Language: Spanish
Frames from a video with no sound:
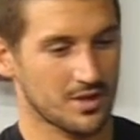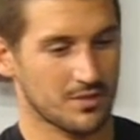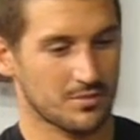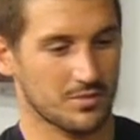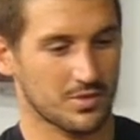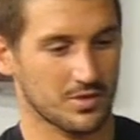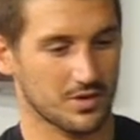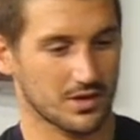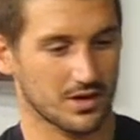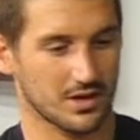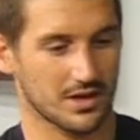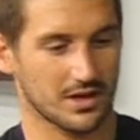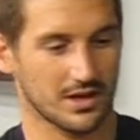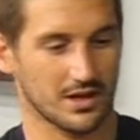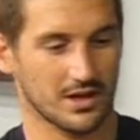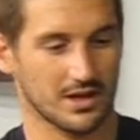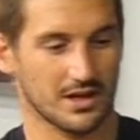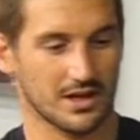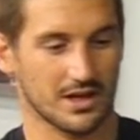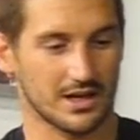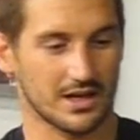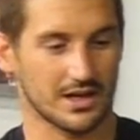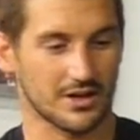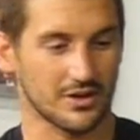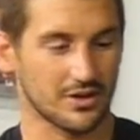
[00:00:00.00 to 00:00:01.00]
porque
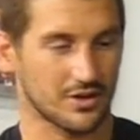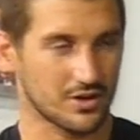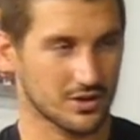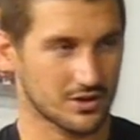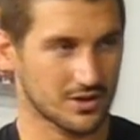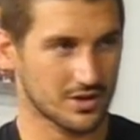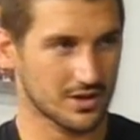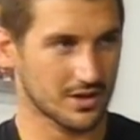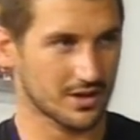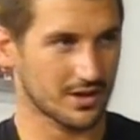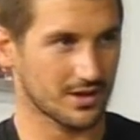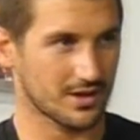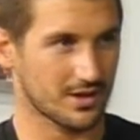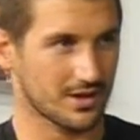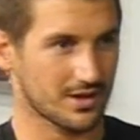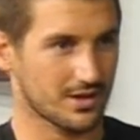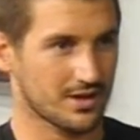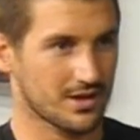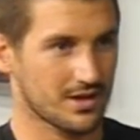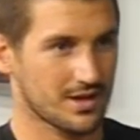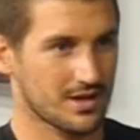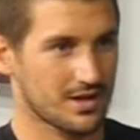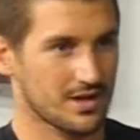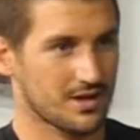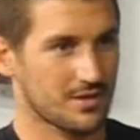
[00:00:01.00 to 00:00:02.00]
a la noche
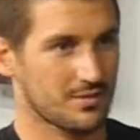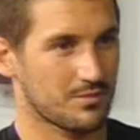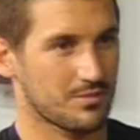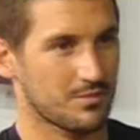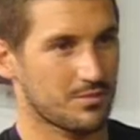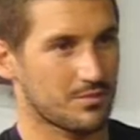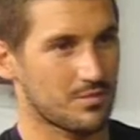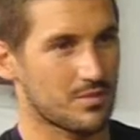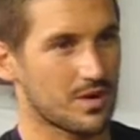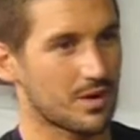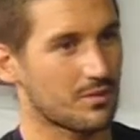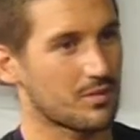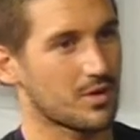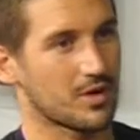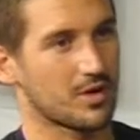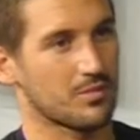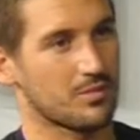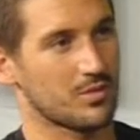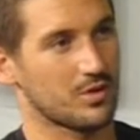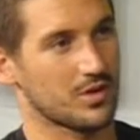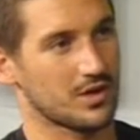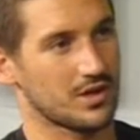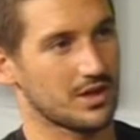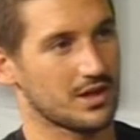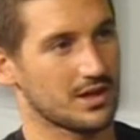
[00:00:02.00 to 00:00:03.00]
vamos a
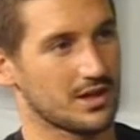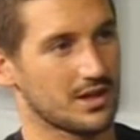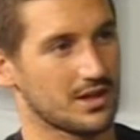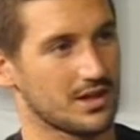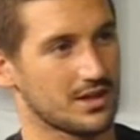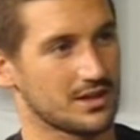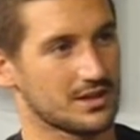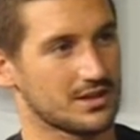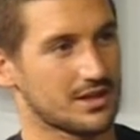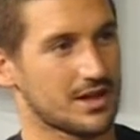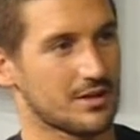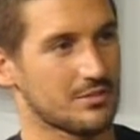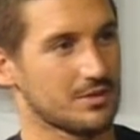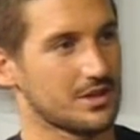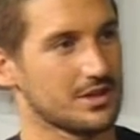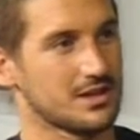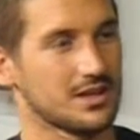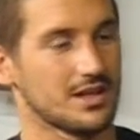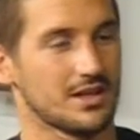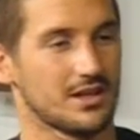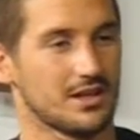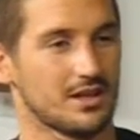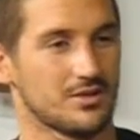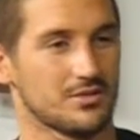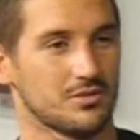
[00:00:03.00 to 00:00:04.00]
poder eh, también
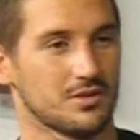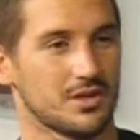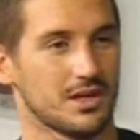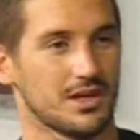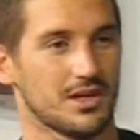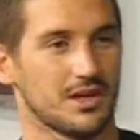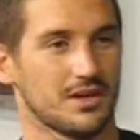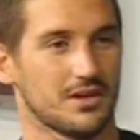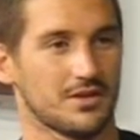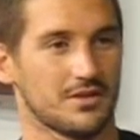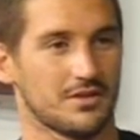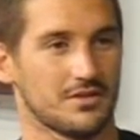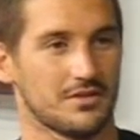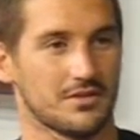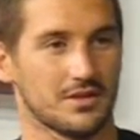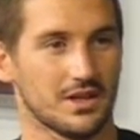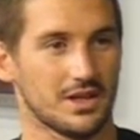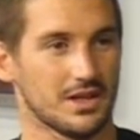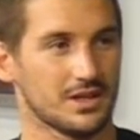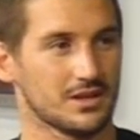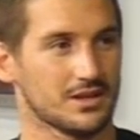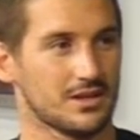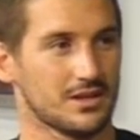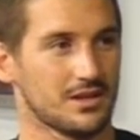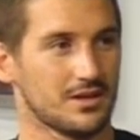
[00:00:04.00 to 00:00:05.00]
tener una
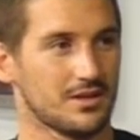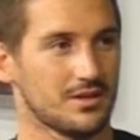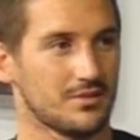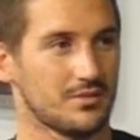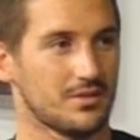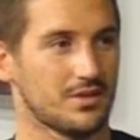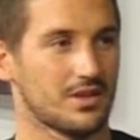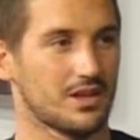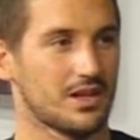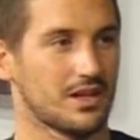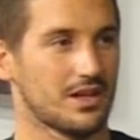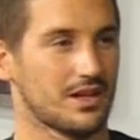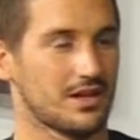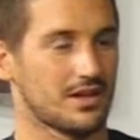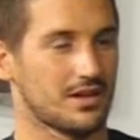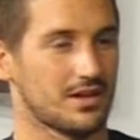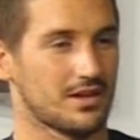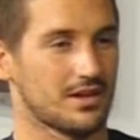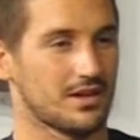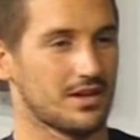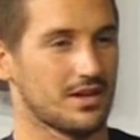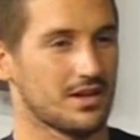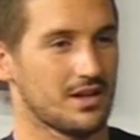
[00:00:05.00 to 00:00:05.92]
fiesta de,